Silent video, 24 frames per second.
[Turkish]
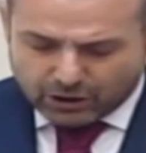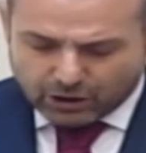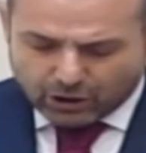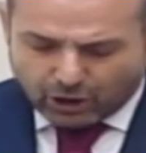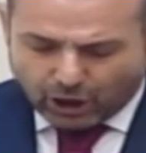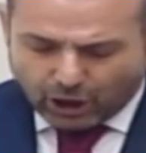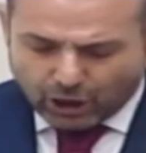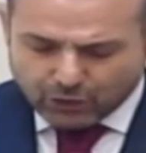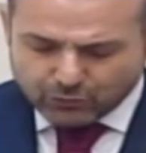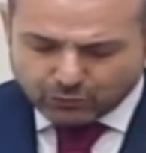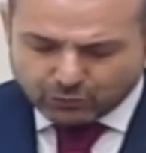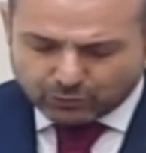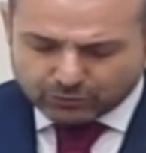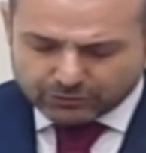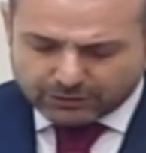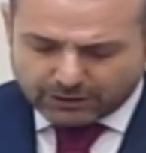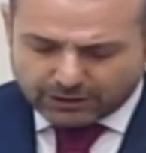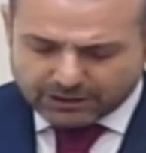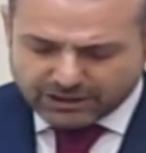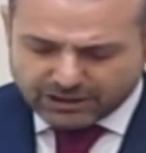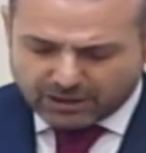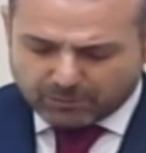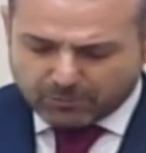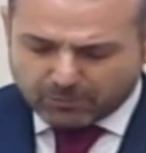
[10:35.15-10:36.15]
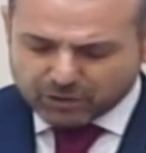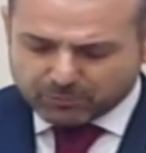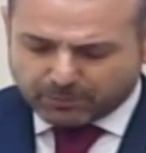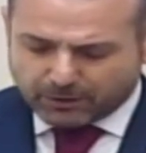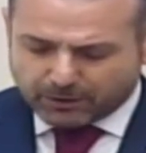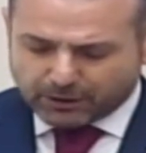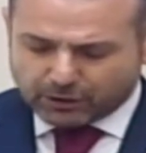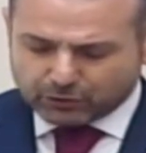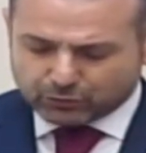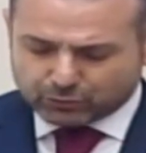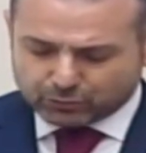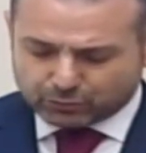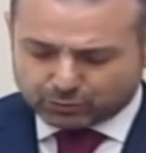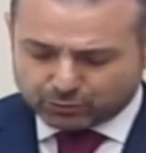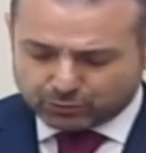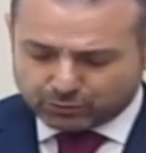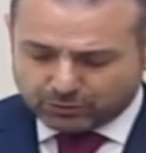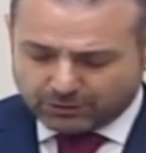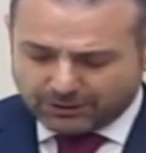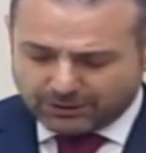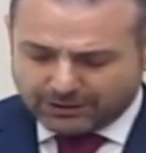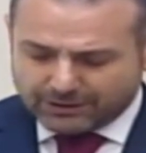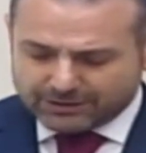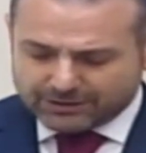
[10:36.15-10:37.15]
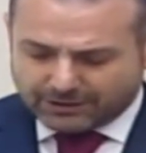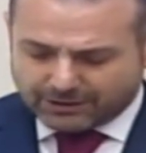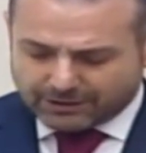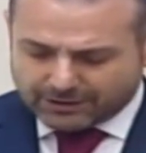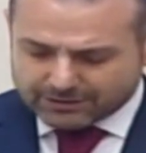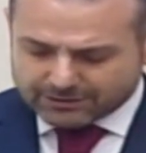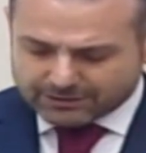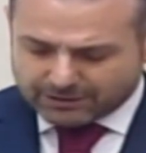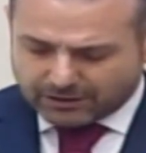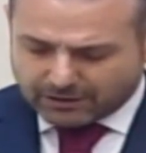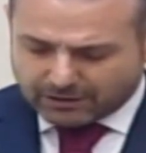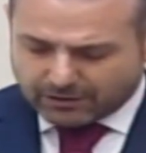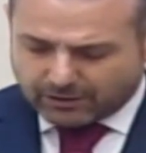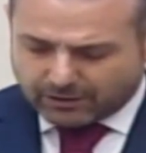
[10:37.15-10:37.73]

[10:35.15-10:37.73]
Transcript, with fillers: Kanyonda yamaç paraşütü, yarasa